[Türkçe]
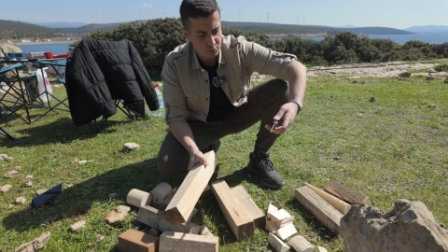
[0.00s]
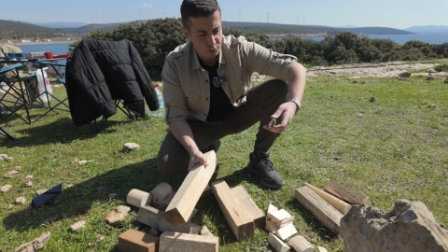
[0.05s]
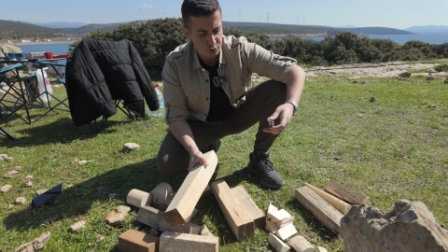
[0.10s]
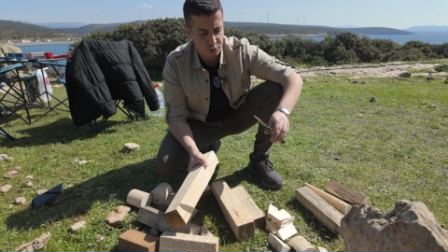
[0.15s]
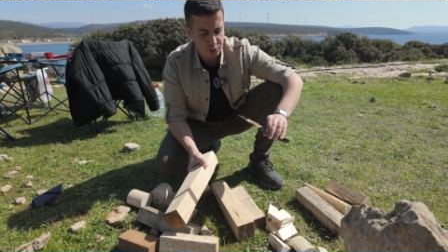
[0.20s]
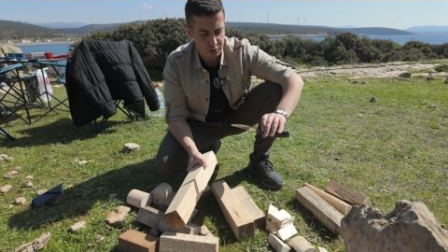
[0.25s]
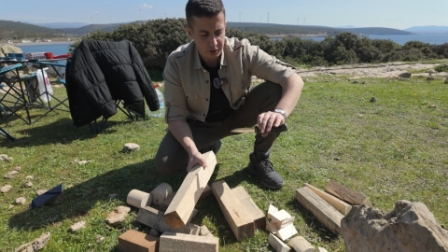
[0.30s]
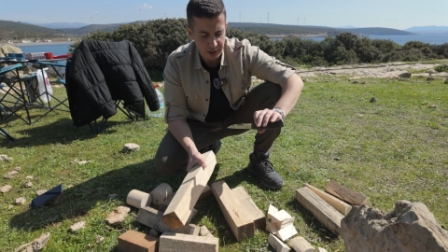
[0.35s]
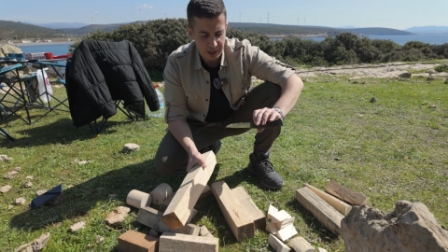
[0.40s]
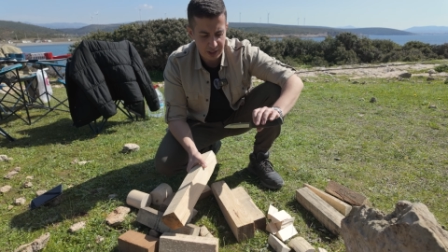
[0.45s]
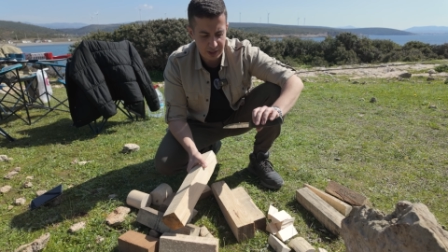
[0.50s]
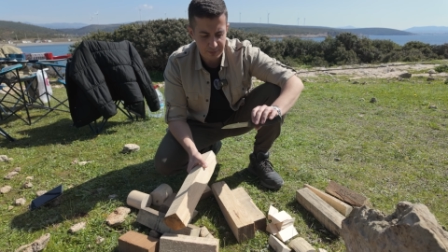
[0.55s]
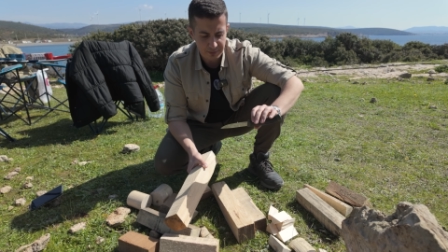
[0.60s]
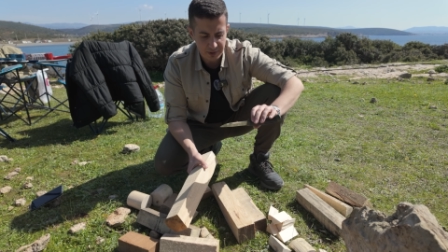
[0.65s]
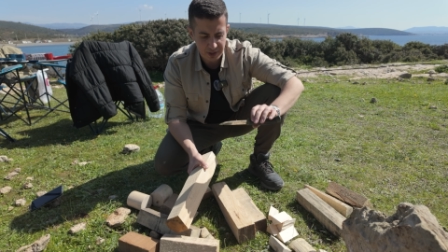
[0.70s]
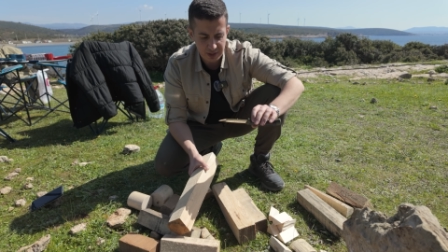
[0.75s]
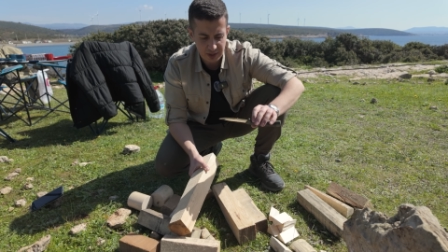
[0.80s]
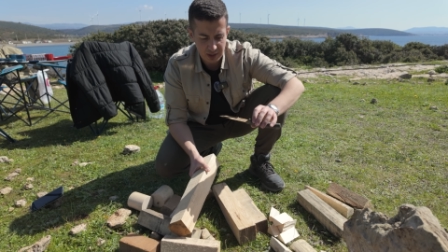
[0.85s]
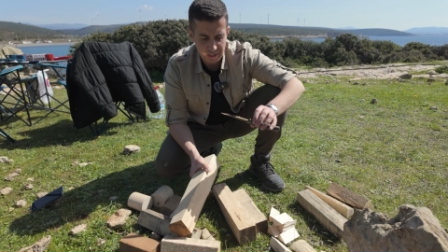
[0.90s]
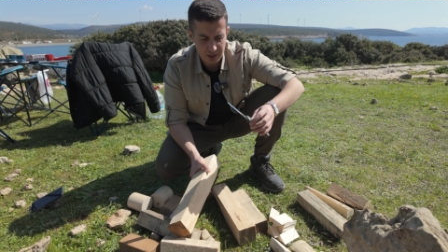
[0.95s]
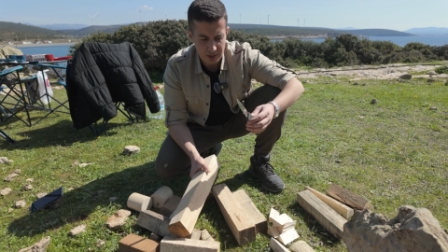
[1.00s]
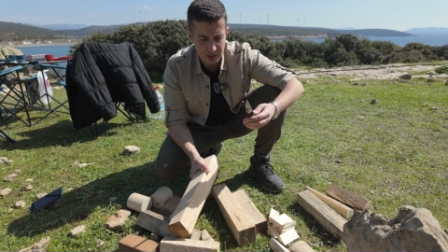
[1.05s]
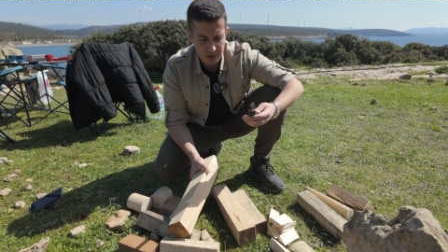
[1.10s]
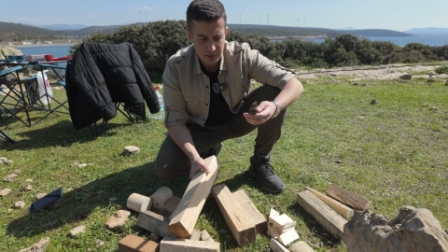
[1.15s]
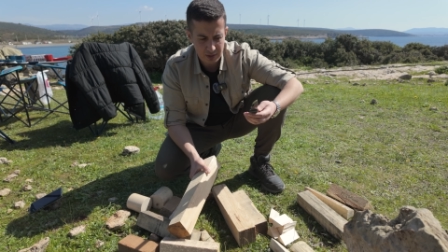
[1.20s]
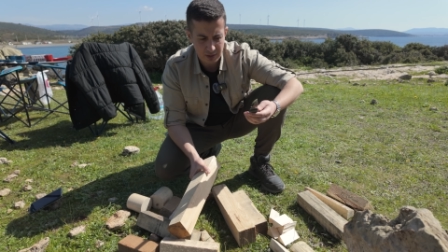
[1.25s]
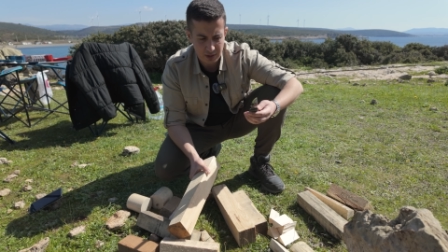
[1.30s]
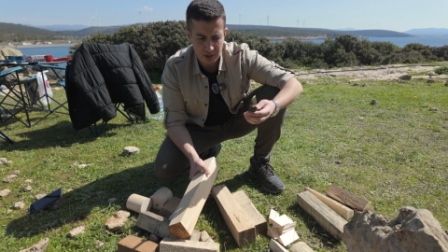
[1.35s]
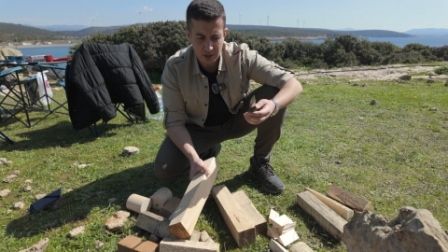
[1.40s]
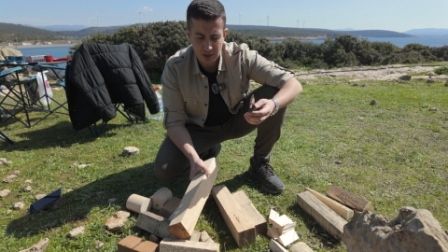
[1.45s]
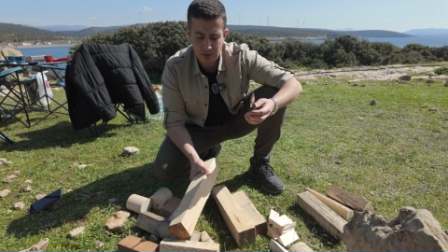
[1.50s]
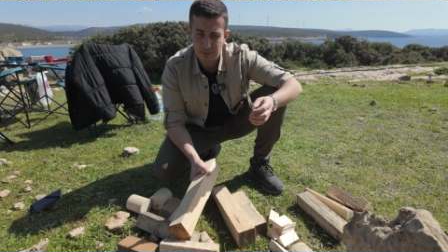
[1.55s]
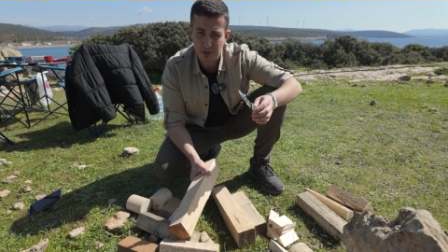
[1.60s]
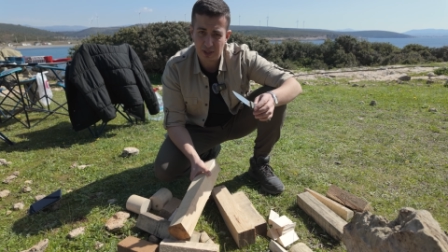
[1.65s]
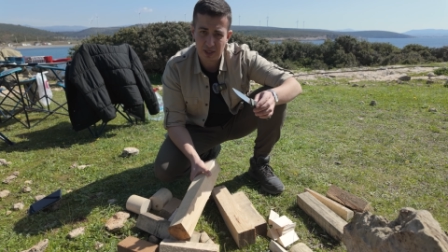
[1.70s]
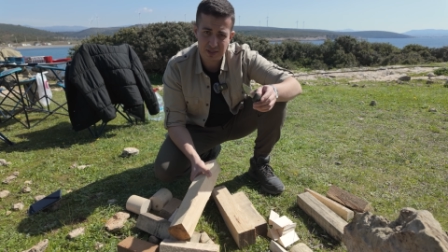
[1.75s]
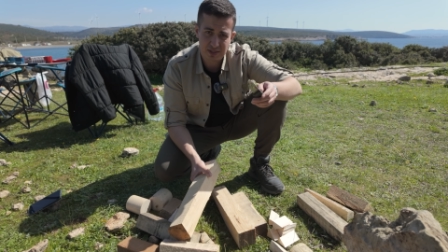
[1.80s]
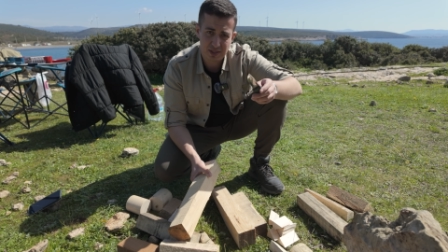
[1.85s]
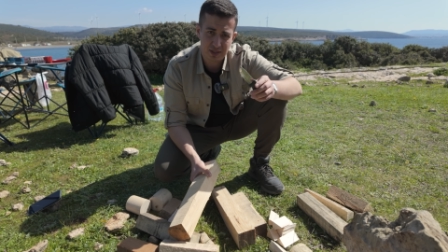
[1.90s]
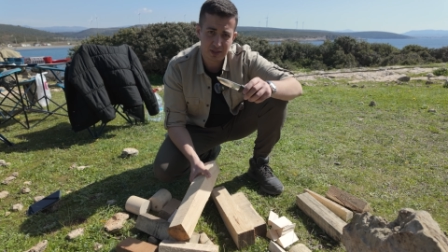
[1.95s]
Bu elimdeki e,
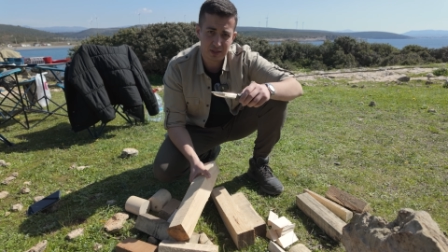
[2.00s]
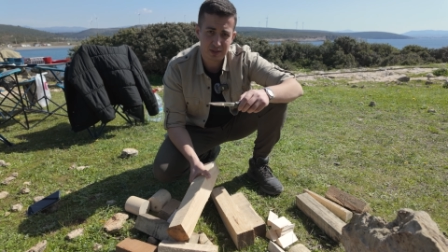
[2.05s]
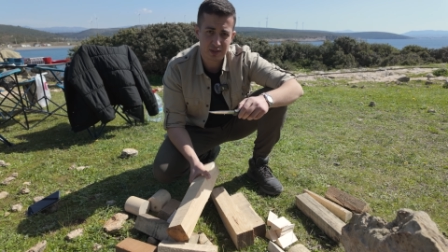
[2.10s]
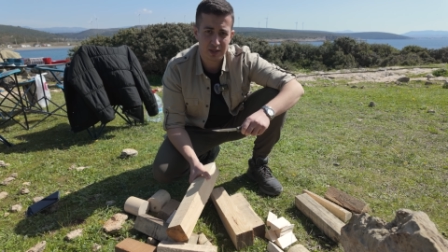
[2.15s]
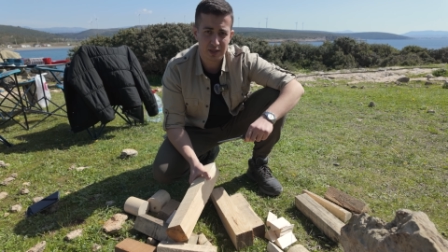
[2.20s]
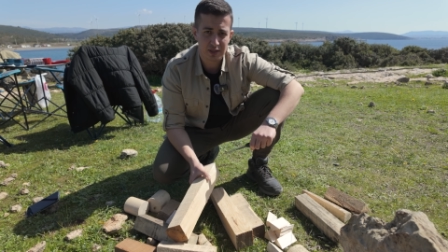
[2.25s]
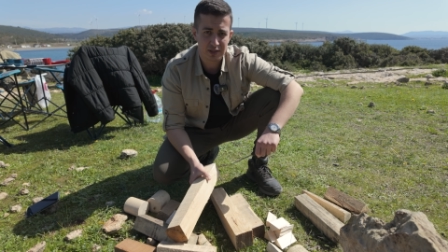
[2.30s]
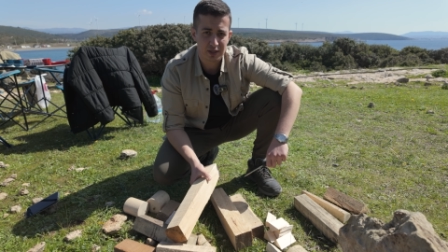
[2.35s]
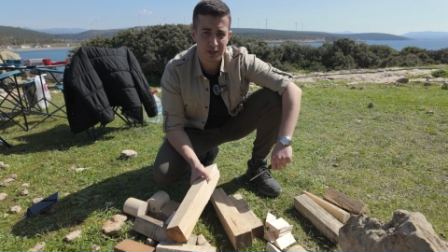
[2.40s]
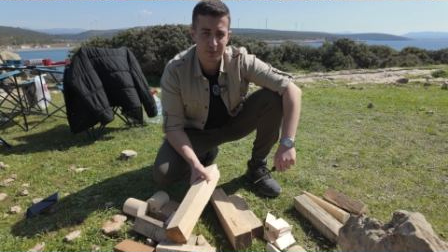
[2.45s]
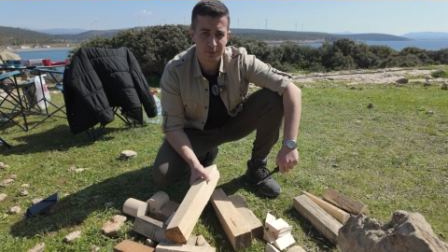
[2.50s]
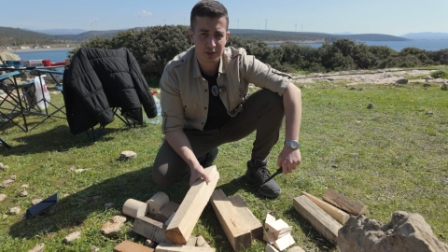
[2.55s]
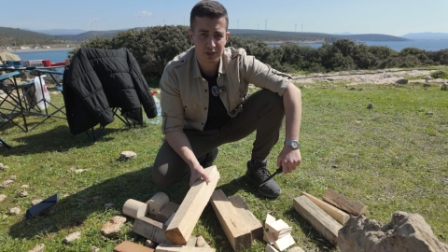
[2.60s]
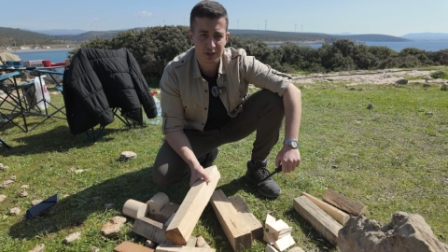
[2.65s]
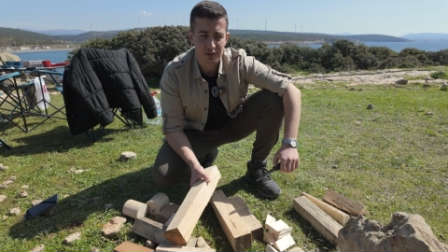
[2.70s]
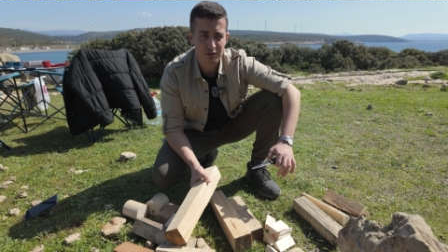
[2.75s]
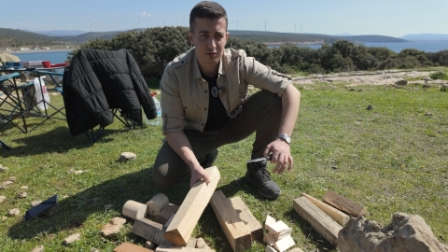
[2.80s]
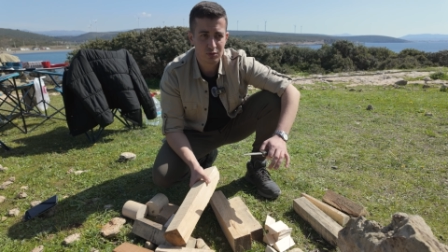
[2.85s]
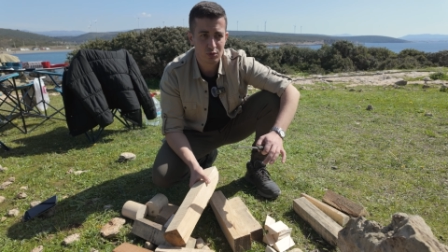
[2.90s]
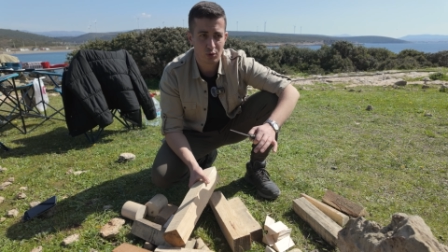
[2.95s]
birazdan hatta kameranın